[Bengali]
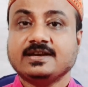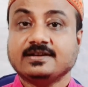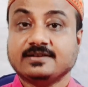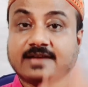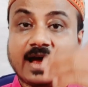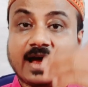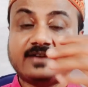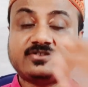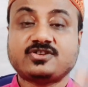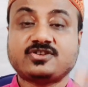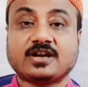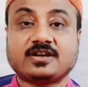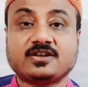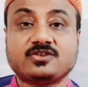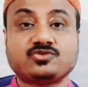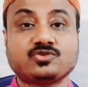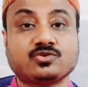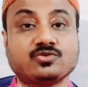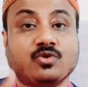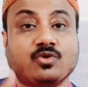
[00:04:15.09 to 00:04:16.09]
ডায়েট চার্টের
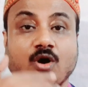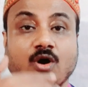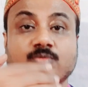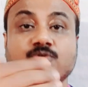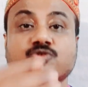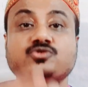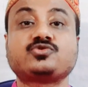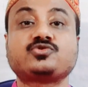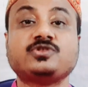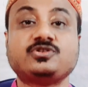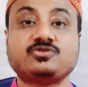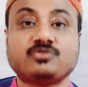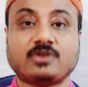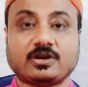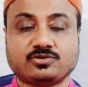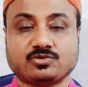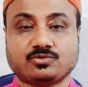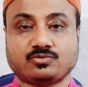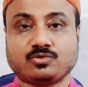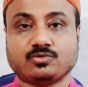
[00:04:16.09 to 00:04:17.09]
জন্য অবশ্যই
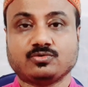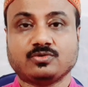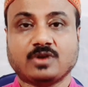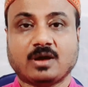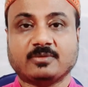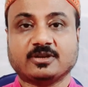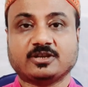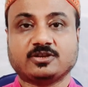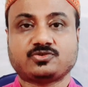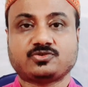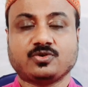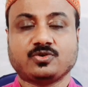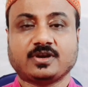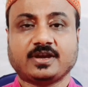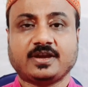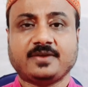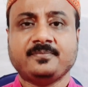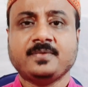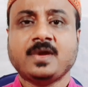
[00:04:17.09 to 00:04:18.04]
যোগাযোগ করুন আমাদের সঙ্গে